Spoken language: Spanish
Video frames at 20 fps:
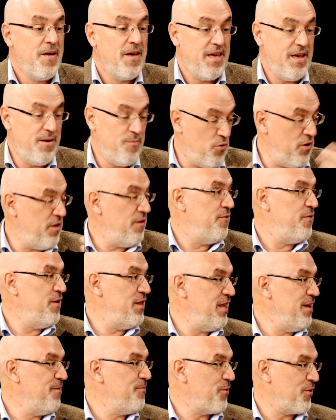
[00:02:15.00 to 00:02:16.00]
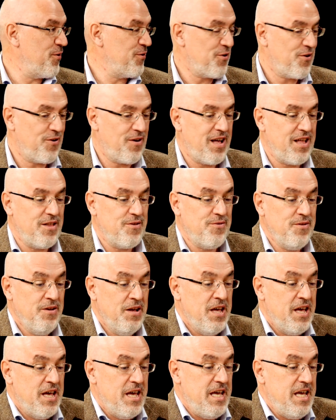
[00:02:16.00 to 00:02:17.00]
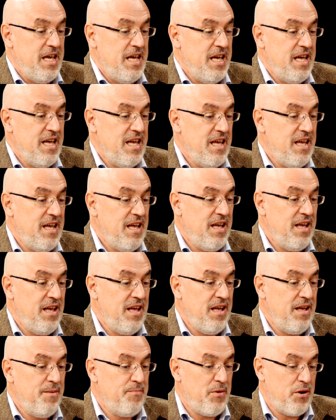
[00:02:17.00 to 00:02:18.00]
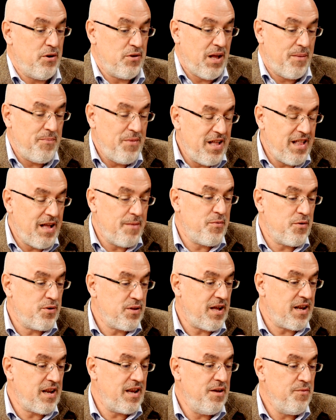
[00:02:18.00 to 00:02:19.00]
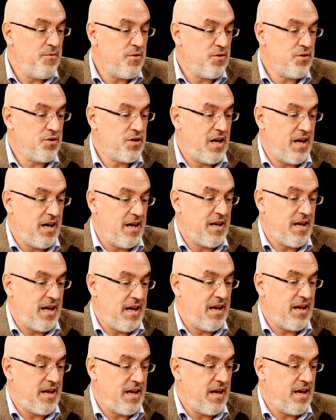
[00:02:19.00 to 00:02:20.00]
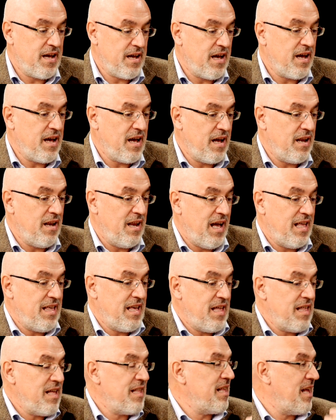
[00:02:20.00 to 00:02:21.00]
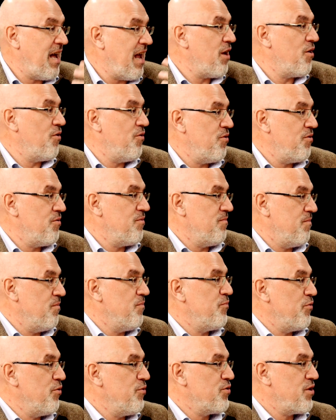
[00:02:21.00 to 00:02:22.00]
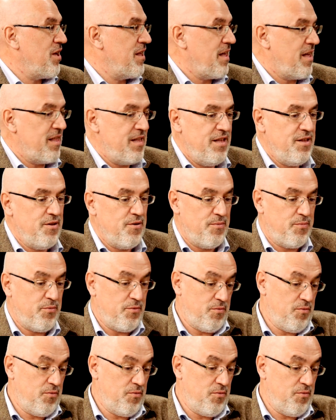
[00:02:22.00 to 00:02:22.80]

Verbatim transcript: y muy difícil por otro lado y, pero también aportar libros que, le añadan algo, un plus añadido.